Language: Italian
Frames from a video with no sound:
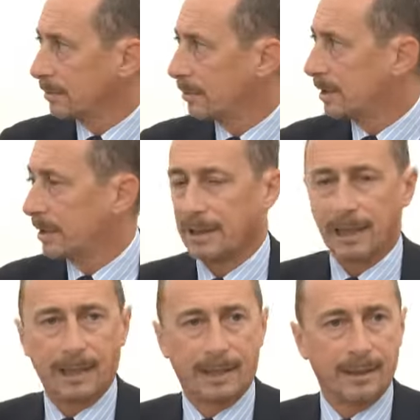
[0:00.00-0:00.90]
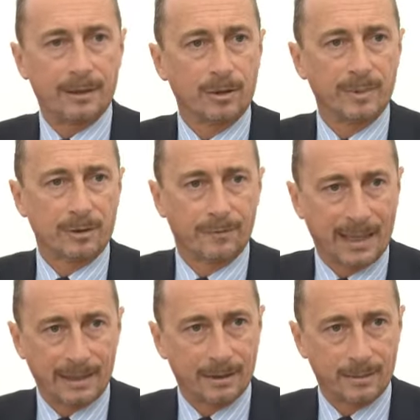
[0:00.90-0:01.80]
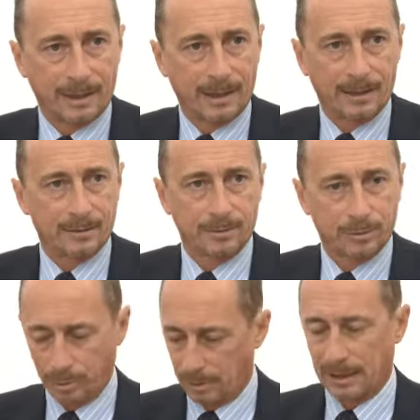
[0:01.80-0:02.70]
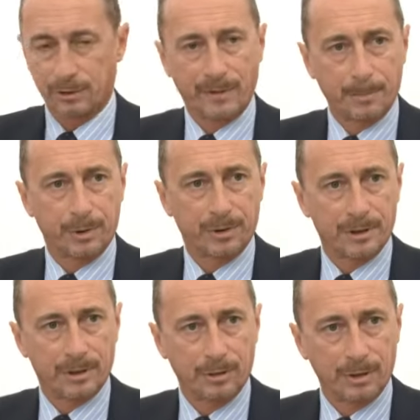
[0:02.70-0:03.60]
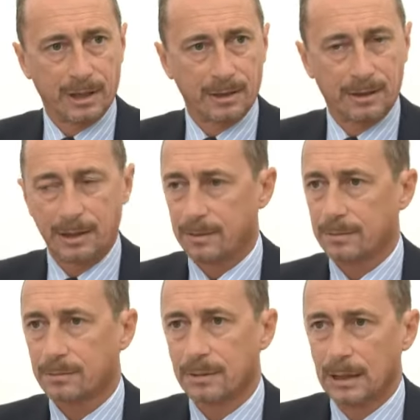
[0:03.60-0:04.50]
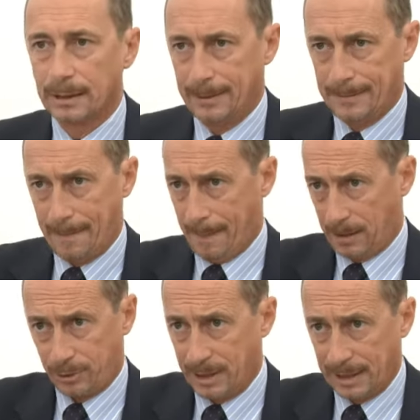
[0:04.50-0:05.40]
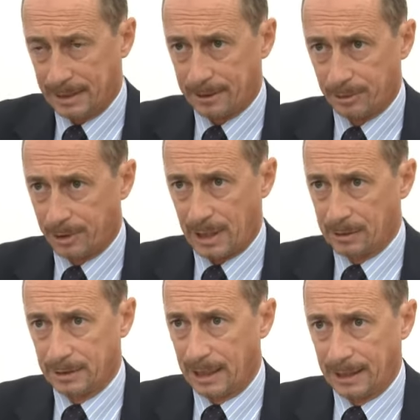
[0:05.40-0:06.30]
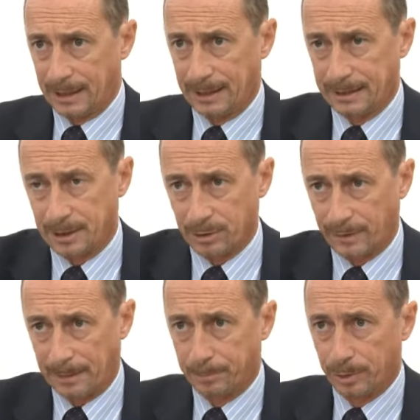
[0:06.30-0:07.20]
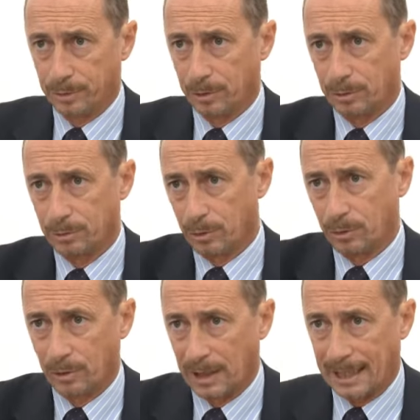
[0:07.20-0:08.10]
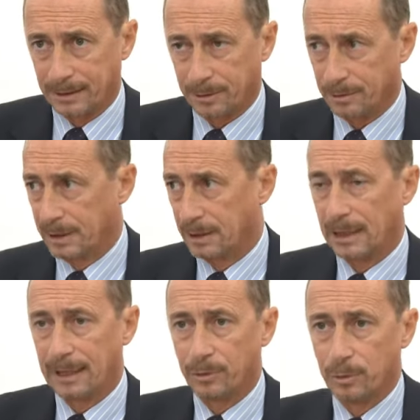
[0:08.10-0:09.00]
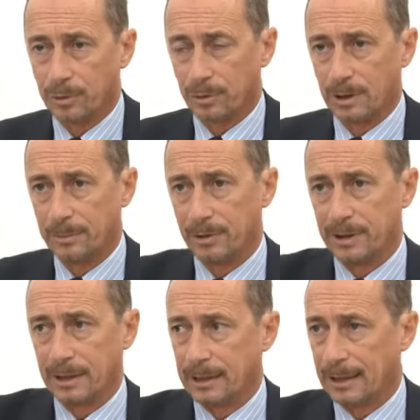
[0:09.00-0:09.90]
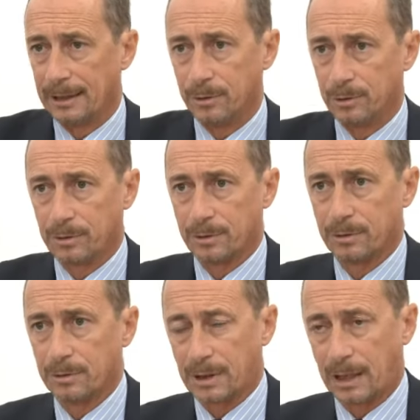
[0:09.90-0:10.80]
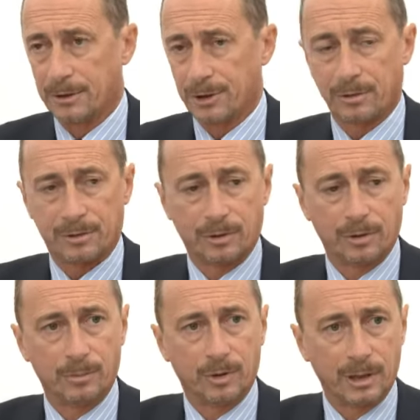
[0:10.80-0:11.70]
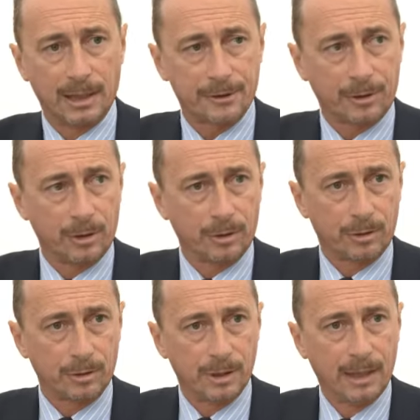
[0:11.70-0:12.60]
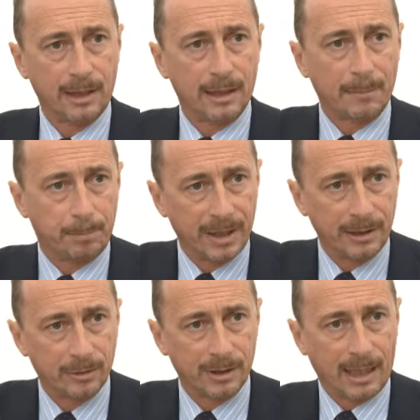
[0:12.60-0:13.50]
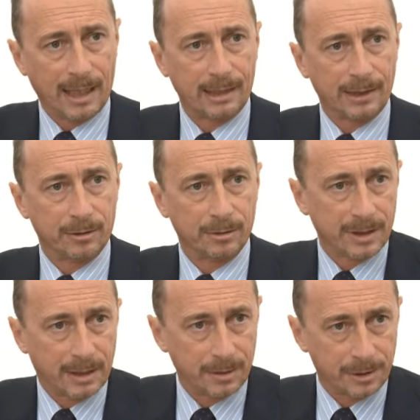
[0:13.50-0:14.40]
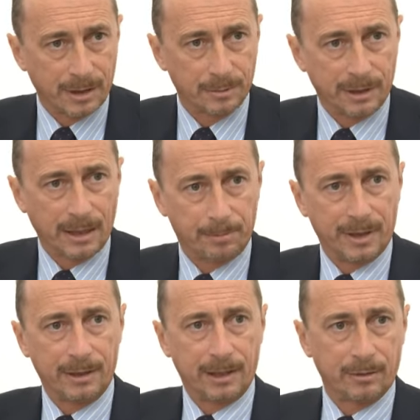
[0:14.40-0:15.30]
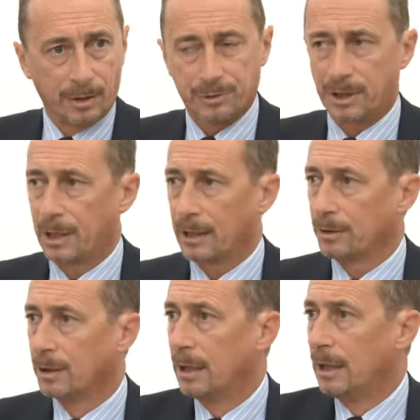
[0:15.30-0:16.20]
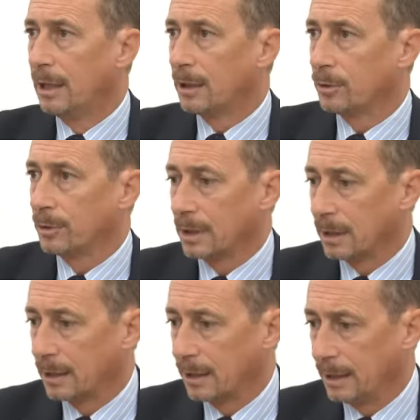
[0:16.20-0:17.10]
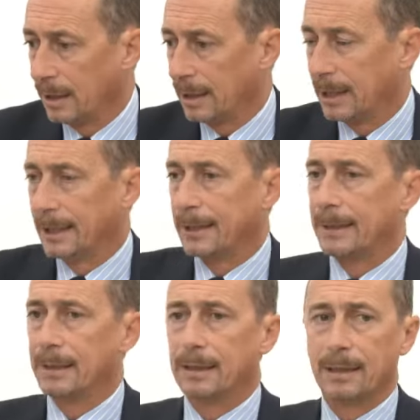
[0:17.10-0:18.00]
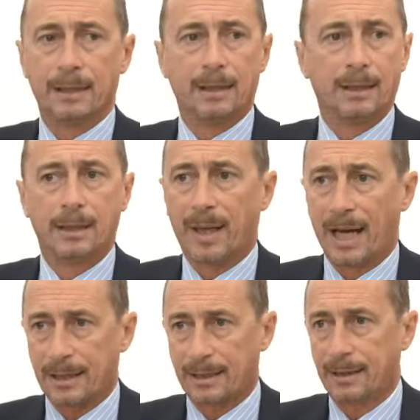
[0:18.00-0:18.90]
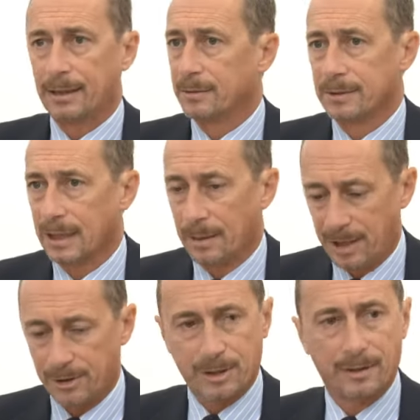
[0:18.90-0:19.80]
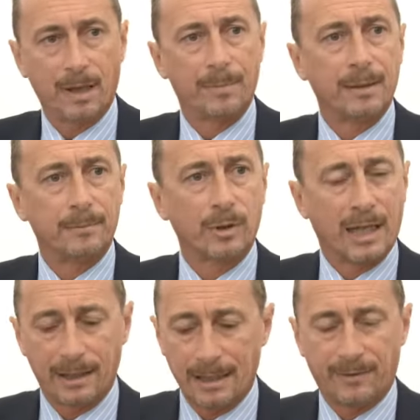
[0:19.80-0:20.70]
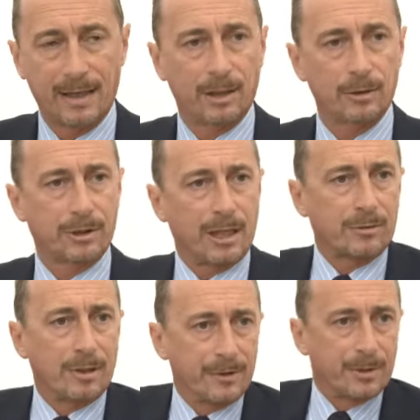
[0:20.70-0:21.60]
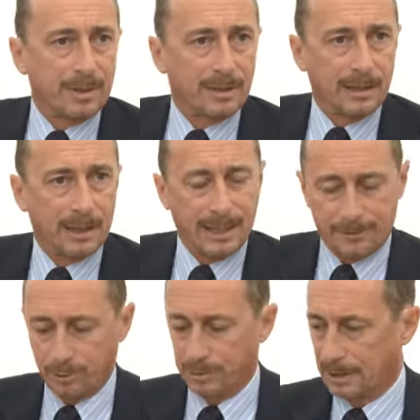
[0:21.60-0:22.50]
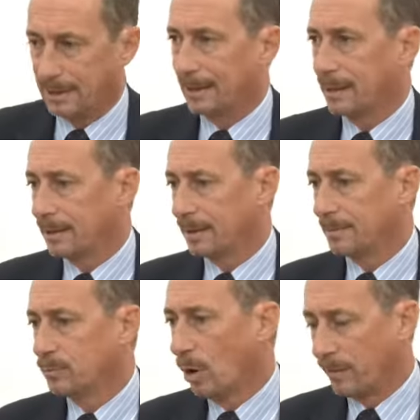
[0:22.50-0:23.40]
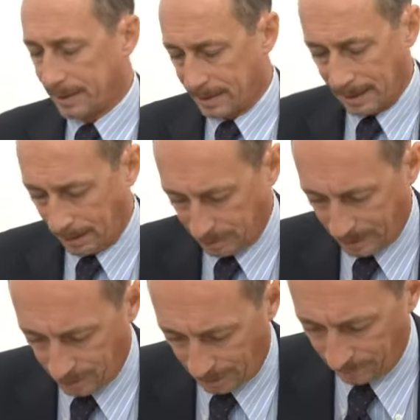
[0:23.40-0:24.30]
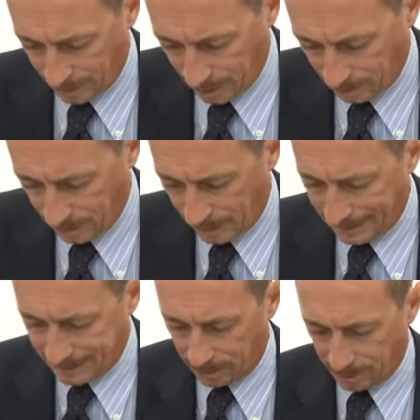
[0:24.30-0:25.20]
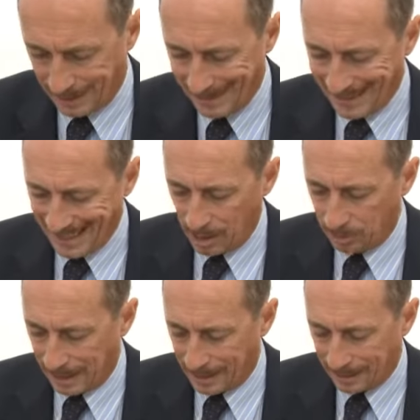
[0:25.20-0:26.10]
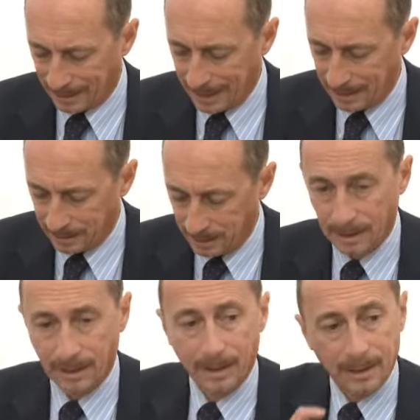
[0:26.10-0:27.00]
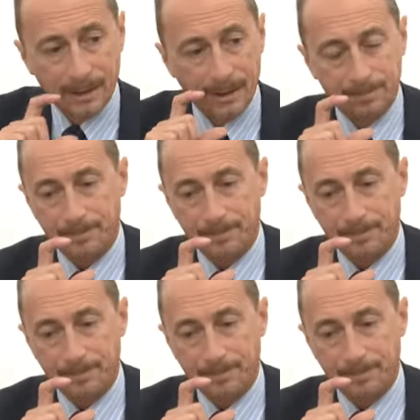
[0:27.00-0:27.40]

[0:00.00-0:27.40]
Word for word: queste deleghe come sono fatte, perché sono la sovrapposizione di, cioè gli assessori hanno deleghe che si sovrappongono l'uno con l'altro, quindi il lavoro, le politiche del lavoro tra Gerosolimo e la Sclocco, l'Appennino italico, perché ci sta pure un Appennino austriaco con eh, il, eh, i marchi, non si capisce. Vabbè, morale della favola, l'ho chiesto al vicepresidente della Giunta di eh, muoversi, e lo sta già facendo, in relazione a una re eh,